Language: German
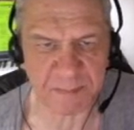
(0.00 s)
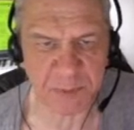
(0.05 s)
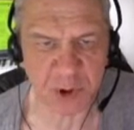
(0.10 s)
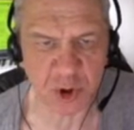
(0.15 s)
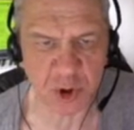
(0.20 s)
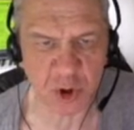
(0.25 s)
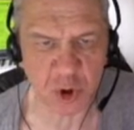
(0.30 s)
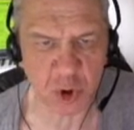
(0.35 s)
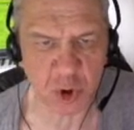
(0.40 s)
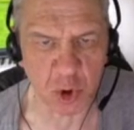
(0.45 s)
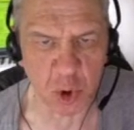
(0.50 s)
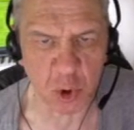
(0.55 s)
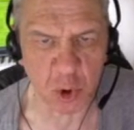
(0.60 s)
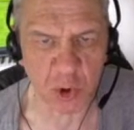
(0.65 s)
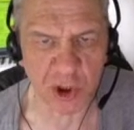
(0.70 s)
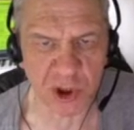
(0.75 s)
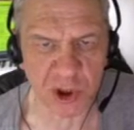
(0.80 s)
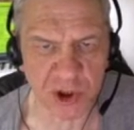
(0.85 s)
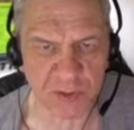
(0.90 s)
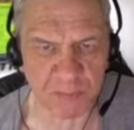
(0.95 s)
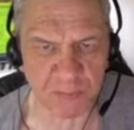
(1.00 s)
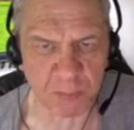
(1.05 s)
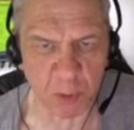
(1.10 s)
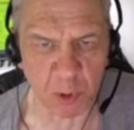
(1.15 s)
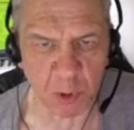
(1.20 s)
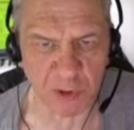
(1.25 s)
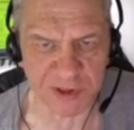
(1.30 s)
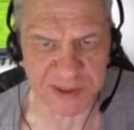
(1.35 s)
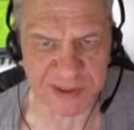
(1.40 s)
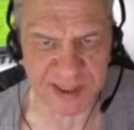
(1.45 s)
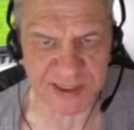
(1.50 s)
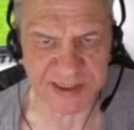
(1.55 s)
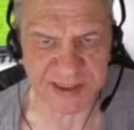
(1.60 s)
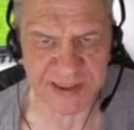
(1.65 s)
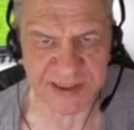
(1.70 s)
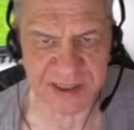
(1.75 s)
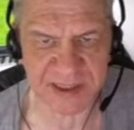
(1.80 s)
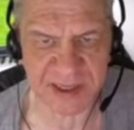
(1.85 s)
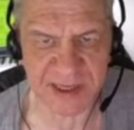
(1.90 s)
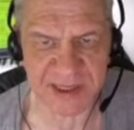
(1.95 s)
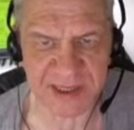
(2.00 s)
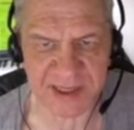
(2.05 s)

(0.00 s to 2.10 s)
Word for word: psychologischen Prozess